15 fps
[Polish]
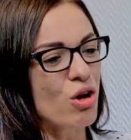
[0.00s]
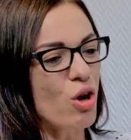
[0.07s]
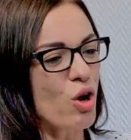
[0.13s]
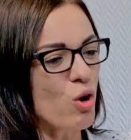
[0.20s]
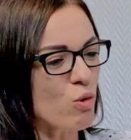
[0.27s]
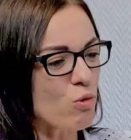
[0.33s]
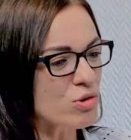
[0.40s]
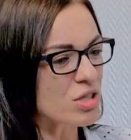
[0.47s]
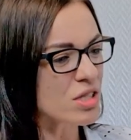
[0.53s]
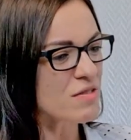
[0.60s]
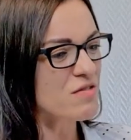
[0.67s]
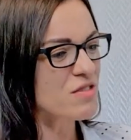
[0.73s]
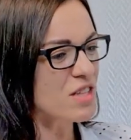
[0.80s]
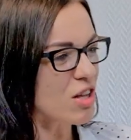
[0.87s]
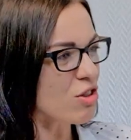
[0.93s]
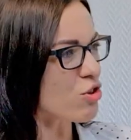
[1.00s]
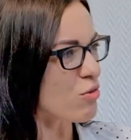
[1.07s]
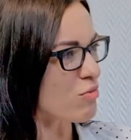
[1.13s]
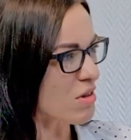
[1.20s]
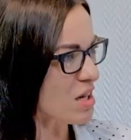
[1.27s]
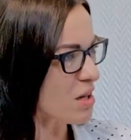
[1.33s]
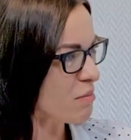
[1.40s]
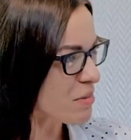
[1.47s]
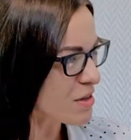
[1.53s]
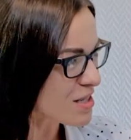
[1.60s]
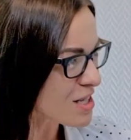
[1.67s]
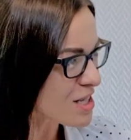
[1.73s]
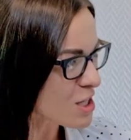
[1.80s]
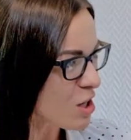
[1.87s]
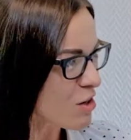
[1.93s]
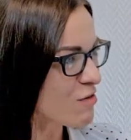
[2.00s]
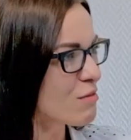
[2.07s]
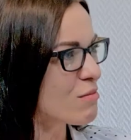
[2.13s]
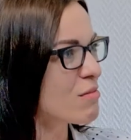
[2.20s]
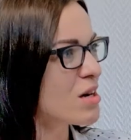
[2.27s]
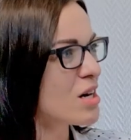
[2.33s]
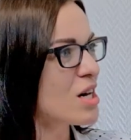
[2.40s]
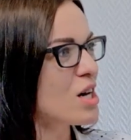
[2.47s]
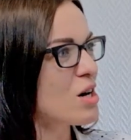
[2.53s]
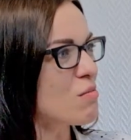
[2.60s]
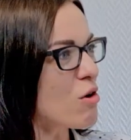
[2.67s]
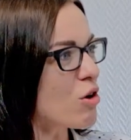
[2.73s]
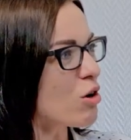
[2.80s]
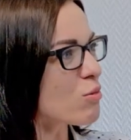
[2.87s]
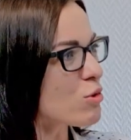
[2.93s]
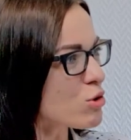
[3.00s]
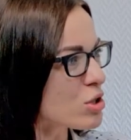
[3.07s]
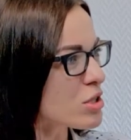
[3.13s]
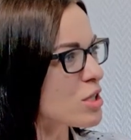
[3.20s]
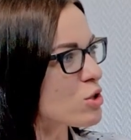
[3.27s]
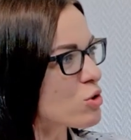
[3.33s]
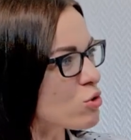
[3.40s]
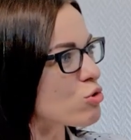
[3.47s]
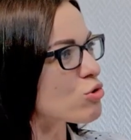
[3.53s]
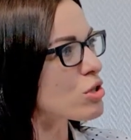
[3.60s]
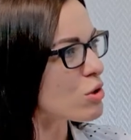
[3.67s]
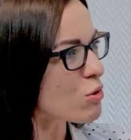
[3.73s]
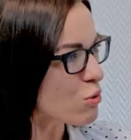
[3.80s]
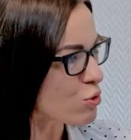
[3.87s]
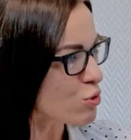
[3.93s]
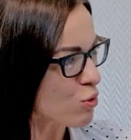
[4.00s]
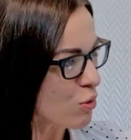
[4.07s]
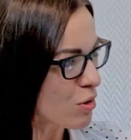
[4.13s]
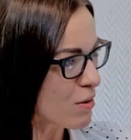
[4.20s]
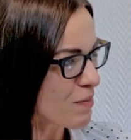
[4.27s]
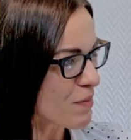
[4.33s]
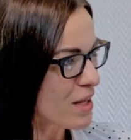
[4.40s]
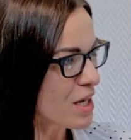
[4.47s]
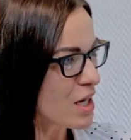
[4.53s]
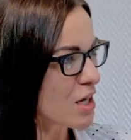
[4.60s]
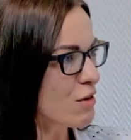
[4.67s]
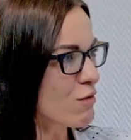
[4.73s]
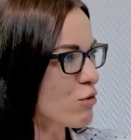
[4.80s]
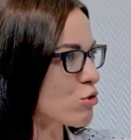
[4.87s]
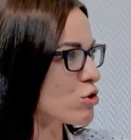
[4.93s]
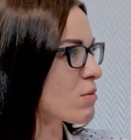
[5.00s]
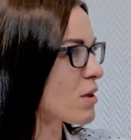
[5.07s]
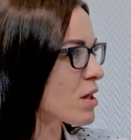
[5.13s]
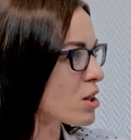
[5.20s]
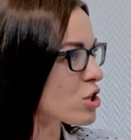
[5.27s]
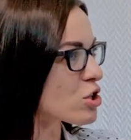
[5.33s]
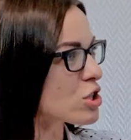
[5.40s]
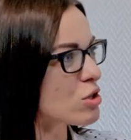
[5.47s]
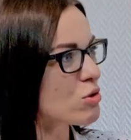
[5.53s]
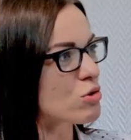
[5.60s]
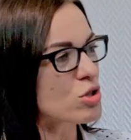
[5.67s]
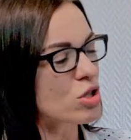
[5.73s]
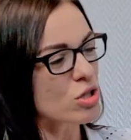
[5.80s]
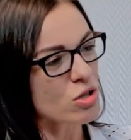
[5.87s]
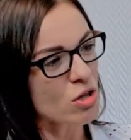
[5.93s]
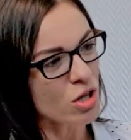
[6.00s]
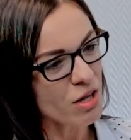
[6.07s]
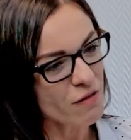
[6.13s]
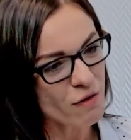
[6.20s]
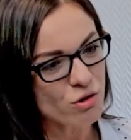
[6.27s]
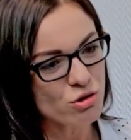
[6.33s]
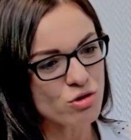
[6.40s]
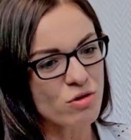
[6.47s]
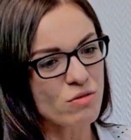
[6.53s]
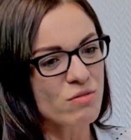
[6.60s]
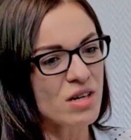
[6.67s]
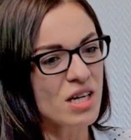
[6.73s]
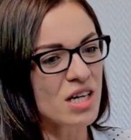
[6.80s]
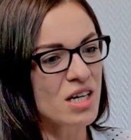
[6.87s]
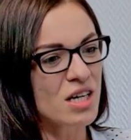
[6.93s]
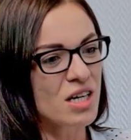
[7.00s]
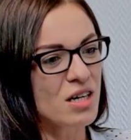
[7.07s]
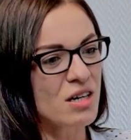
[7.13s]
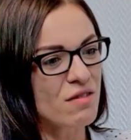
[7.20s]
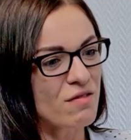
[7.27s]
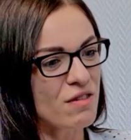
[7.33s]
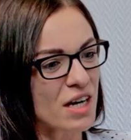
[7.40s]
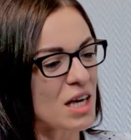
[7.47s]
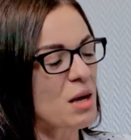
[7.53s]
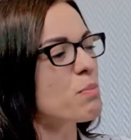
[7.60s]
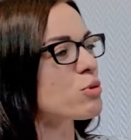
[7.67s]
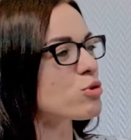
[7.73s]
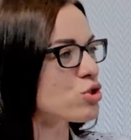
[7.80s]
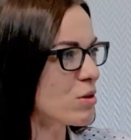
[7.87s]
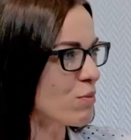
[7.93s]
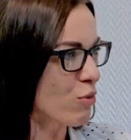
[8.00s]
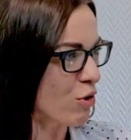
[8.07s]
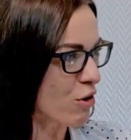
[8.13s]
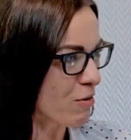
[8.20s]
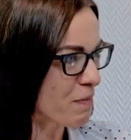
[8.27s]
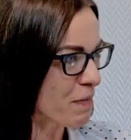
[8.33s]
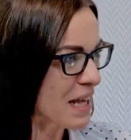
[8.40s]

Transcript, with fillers: ludzie w centrum takim biznesowym mogą korzystać z różnych usług w różnym natężeniu, z częstotliwością, e, w jakiej potrzebują.